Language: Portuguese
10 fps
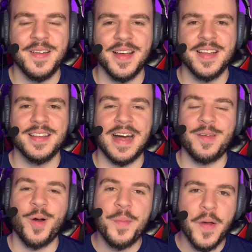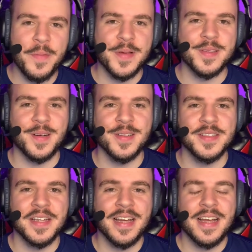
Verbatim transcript: né, que dá nome ao episódio,